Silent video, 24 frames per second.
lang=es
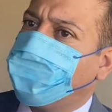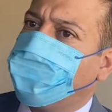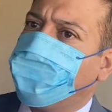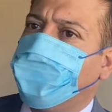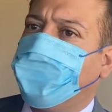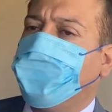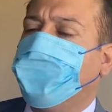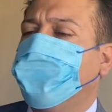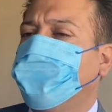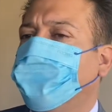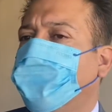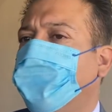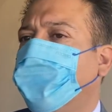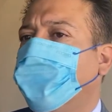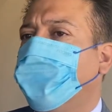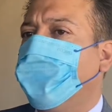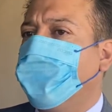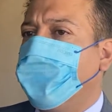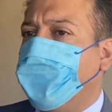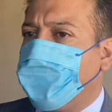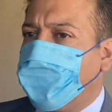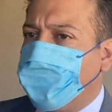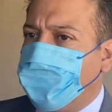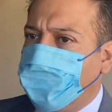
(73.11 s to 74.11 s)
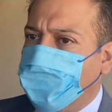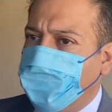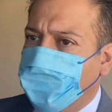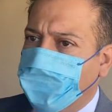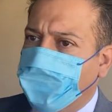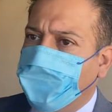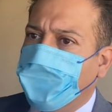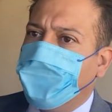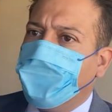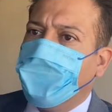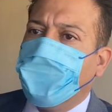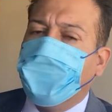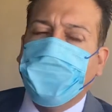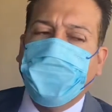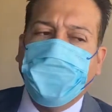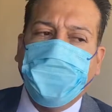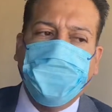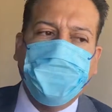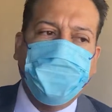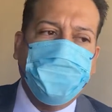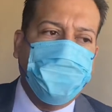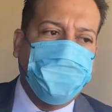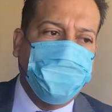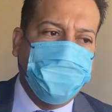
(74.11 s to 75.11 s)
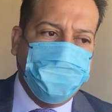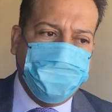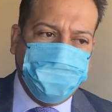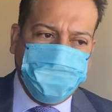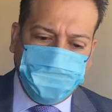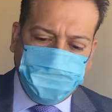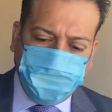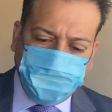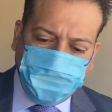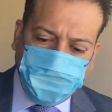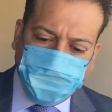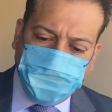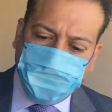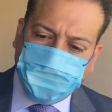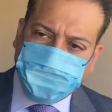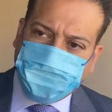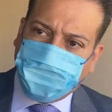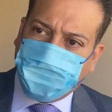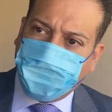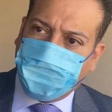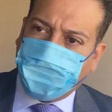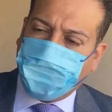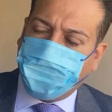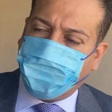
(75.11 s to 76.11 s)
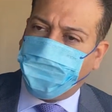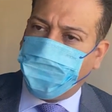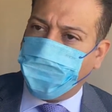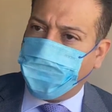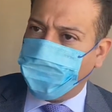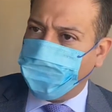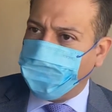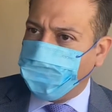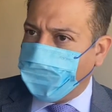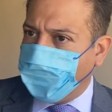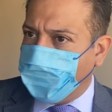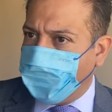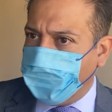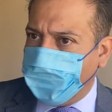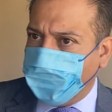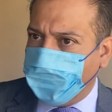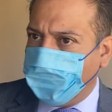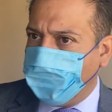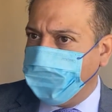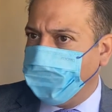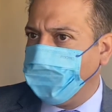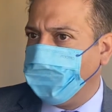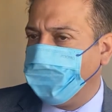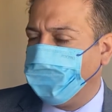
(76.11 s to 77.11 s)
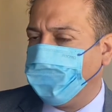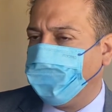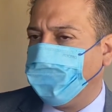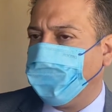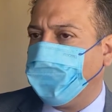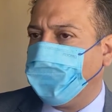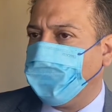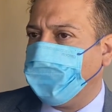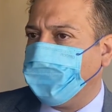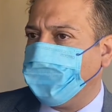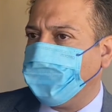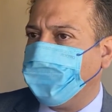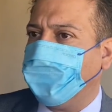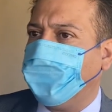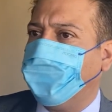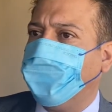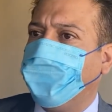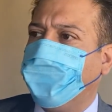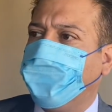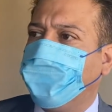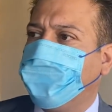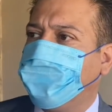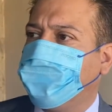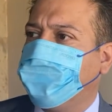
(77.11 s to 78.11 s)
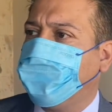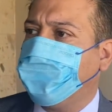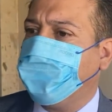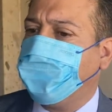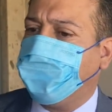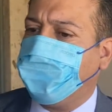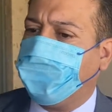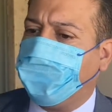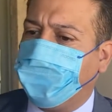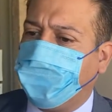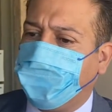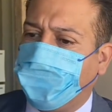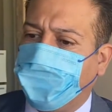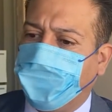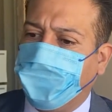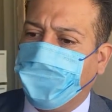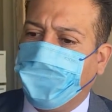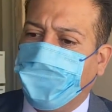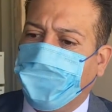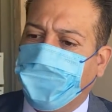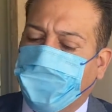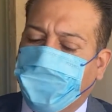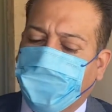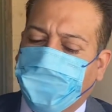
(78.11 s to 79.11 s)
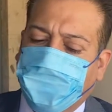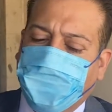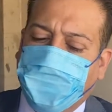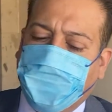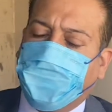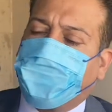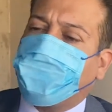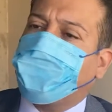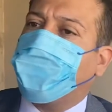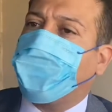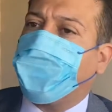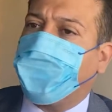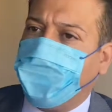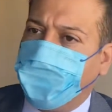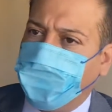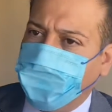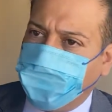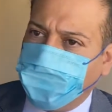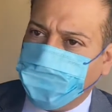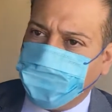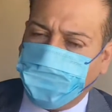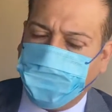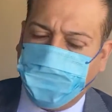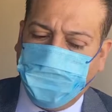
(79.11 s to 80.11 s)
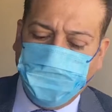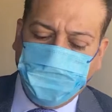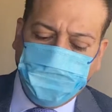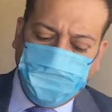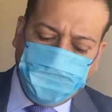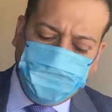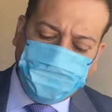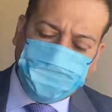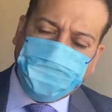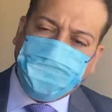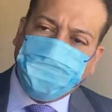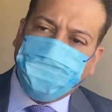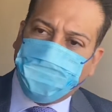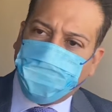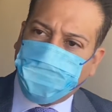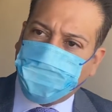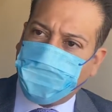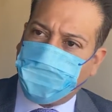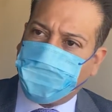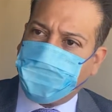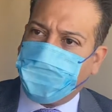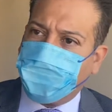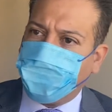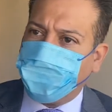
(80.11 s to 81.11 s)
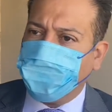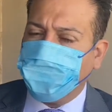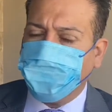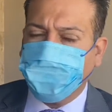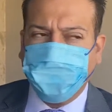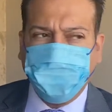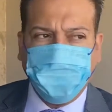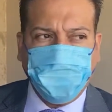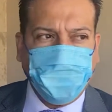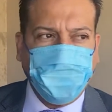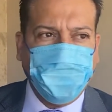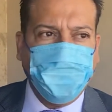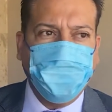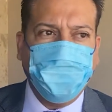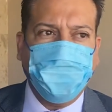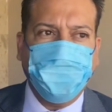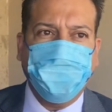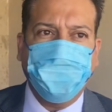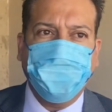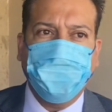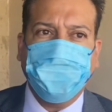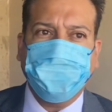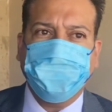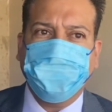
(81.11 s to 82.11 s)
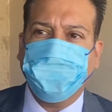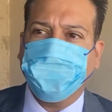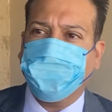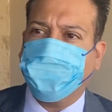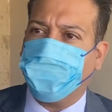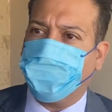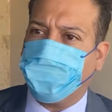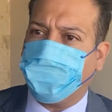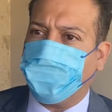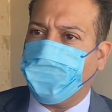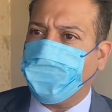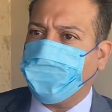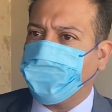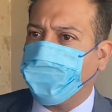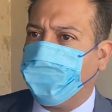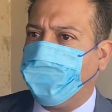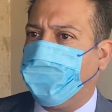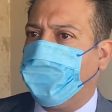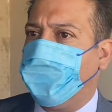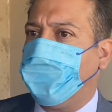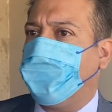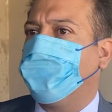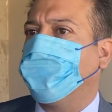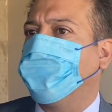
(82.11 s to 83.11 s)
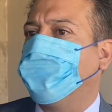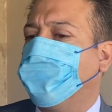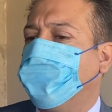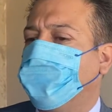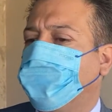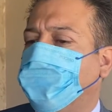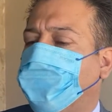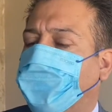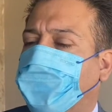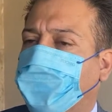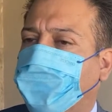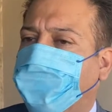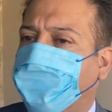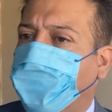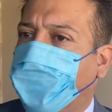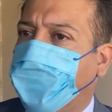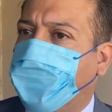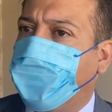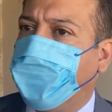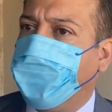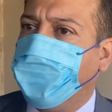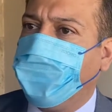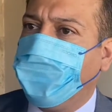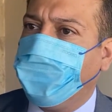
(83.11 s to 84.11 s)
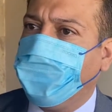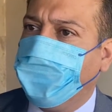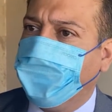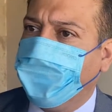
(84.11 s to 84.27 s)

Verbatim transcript: cheques del gobierno, este, que fueron mal, mal este, extraídos y, se depositaron en algunas constructoras como la constructora Macallen